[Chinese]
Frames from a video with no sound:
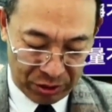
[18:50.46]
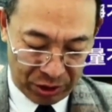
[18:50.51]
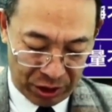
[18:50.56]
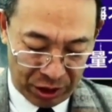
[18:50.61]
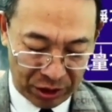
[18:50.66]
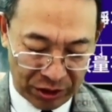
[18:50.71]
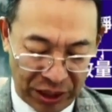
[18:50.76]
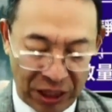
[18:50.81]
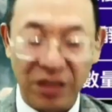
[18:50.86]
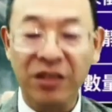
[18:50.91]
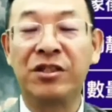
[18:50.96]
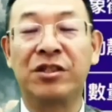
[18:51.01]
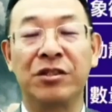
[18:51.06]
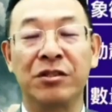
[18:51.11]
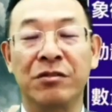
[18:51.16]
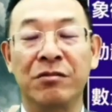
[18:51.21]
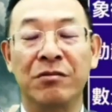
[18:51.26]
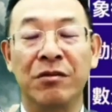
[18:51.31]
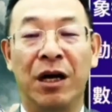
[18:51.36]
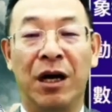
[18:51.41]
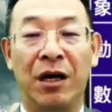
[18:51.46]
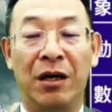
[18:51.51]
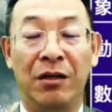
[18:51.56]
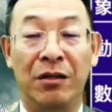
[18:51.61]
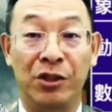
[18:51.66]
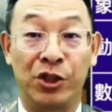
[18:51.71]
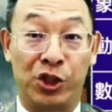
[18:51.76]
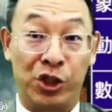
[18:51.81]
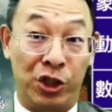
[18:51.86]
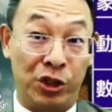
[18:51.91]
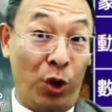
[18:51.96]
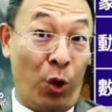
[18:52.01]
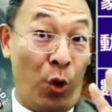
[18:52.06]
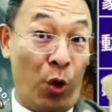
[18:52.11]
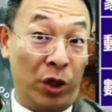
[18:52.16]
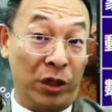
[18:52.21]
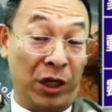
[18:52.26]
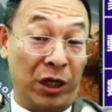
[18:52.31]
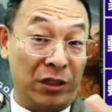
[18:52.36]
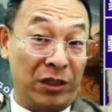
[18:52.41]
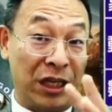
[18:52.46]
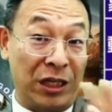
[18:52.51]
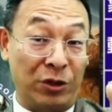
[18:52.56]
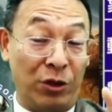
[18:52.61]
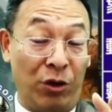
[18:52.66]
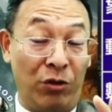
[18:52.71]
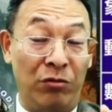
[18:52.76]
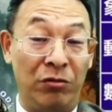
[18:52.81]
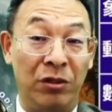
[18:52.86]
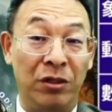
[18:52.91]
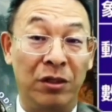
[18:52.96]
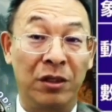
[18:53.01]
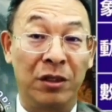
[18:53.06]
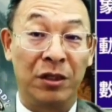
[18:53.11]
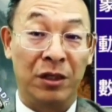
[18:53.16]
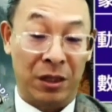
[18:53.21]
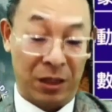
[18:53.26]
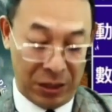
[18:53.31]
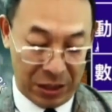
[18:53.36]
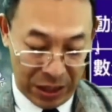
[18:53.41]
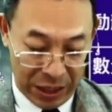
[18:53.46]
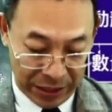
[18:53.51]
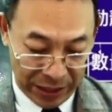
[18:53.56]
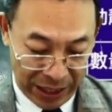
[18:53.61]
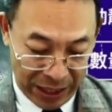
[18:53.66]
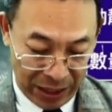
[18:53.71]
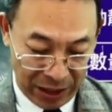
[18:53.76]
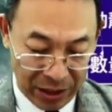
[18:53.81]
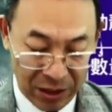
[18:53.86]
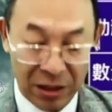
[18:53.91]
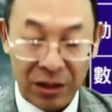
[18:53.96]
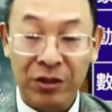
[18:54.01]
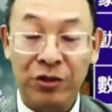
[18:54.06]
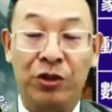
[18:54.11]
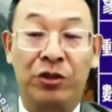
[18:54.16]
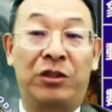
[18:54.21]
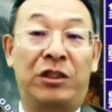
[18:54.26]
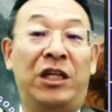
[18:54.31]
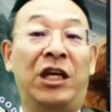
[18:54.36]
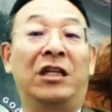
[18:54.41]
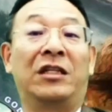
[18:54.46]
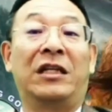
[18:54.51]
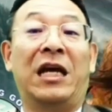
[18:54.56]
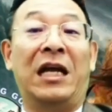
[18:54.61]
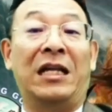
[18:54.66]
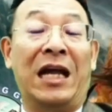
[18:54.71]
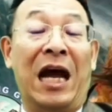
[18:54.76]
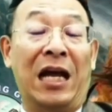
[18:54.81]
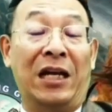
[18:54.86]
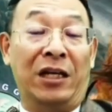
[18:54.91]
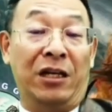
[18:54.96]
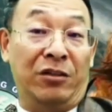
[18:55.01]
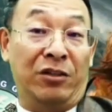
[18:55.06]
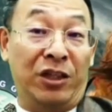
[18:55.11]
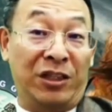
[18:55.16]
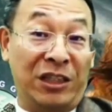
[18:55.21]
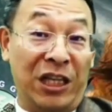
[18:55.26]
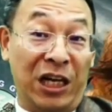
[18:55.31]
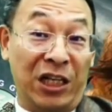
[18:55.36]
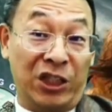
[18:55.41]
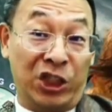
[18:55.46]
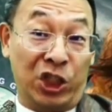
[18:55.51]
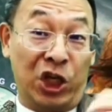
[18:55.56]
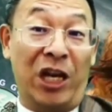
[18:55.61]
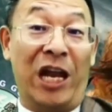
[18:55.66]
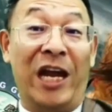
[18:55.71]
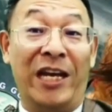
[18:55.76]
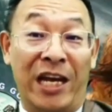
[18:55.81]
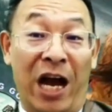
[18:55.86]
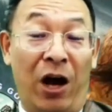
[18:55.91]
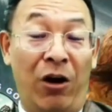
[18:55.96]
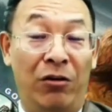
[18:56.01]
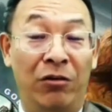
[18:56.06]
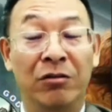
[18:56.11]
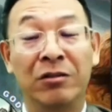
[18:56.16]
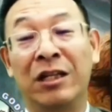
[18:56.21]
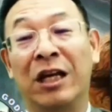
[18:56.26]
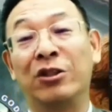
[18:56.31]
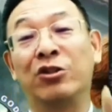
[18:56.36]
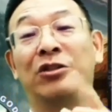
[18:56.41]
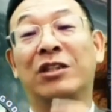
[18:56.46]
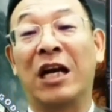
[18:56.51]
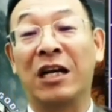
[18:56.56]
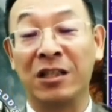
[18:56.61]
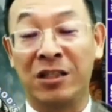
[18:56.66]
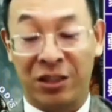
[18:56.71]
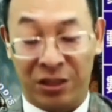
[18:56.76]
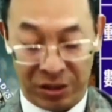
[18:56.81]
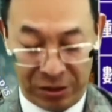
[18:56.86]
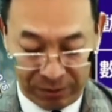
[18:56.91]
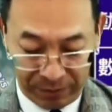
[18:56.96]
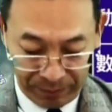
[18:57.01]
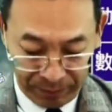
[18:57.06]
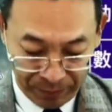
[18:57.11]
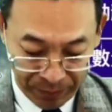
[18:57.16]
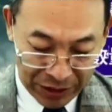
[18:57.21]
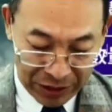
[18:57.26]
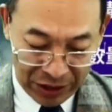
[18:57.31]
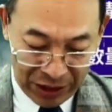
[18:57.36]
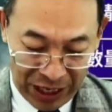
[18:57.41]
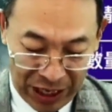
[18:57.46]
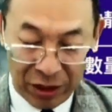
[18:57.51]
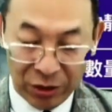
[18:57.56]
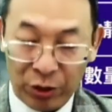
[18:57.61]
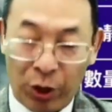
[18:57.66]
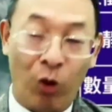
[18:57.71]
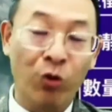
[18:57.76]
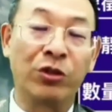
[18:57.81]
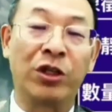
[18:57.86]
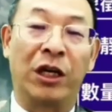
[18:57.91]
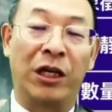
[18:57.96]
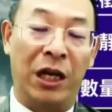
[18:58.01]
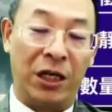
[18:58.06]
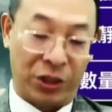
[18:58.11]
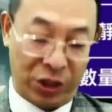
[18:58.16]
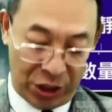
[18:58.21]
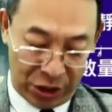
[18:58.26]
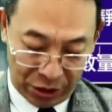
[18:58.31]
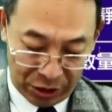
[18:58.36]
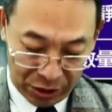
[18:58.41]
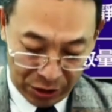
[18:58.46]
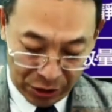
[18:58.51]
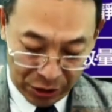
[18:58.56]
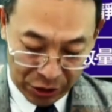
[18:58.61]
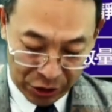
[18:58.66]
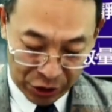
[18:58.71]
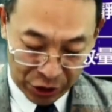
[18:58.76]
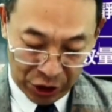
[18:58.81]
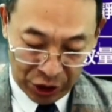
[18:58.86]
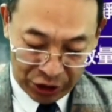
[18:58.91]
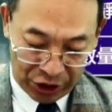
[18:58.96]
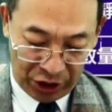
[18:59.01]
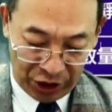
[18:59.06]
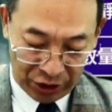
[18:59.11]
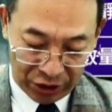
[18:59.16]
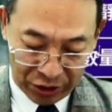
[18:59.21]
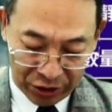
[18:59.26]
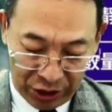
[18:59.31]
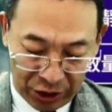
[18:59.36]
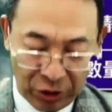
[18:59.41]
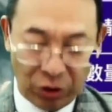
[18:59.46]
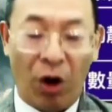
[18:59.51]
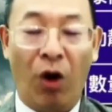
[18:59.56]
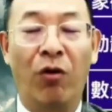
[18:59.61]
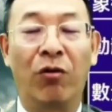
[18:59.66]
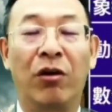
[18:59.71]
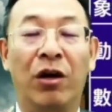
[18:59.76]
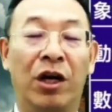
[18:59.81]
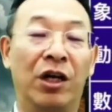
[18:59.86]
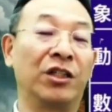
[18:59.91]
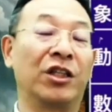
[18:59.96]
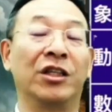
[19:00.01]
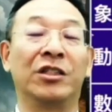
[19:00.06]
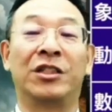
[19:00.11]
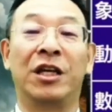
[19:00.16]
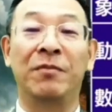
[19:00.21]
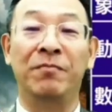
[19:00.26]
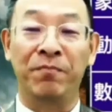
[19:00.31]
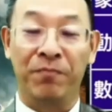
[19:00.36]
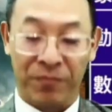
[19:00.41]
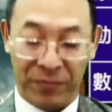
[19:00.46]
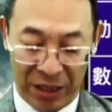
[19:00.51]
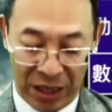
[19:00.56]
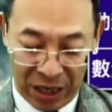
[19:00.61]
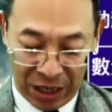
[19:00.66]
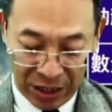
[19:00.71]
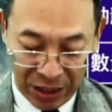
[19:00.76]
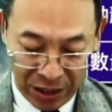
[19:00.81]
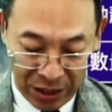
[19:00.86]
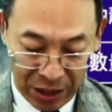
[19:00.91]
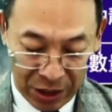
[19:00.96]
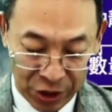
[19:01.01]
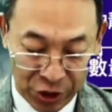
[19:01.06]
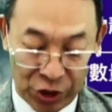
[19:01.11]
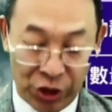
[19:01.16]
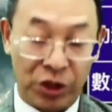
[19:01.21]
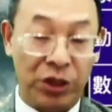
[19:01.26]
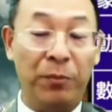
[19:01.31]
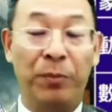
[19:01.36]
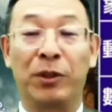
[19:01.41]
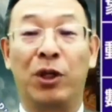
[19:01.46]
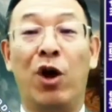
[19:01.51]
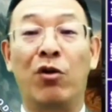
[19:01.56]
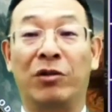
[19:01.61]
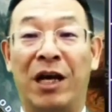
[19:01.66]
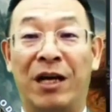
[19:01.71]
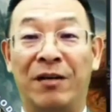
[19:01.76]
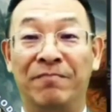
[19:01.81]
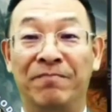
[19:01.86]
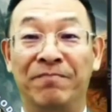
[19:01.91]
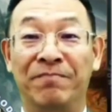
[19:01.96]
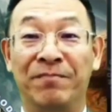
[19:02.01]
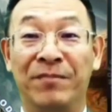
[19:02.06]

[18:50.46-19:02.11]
而等死啊，蛇是活的在动，人呢？就静在那里，就等蛇来咬，那就等死。但是呢，铜蛇呢是蛇静人动而得生啊，蛇是不动的，